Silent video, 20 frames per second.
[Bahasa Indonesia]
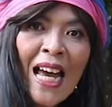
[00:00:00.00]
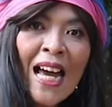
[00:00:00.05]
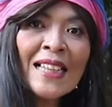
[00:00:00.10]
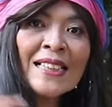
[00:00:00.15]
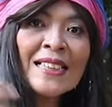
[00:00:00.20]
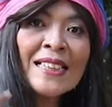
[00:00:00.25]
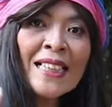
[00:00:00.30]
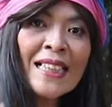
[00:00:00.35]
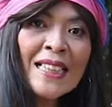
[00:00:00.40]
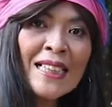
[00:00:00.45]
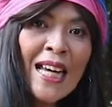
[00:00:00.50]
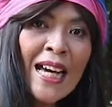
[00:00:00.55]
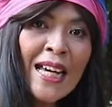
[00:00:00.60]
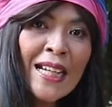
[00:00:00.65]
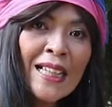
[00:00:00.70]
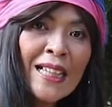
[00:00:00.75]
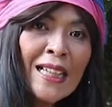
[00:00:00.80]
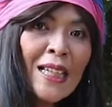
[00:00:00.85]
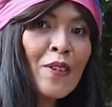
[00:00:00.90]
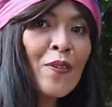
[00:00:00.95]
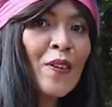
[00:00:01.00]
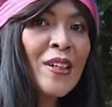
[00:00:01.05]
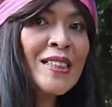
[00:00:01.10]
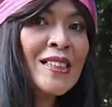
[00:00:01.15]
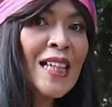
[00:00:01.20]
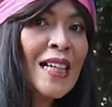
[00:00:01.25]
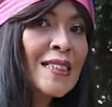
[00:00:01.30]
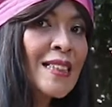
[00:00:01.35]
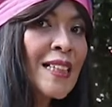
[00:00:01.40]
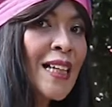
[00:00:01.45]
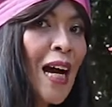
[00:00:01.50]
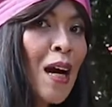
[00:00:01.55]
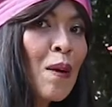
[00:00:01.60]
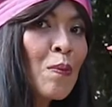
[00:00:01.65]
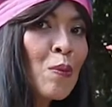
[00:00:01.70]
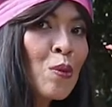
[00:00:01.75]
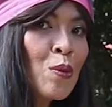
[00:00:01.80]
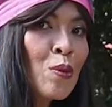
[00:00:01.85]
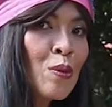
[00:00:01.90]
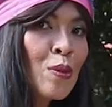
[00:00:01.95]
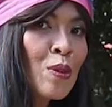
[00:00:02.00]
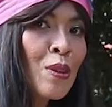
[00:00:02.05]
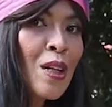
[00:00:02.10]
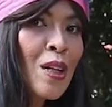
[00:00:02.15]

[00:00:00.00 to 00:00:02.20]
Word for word: hasil dari investasi kamu,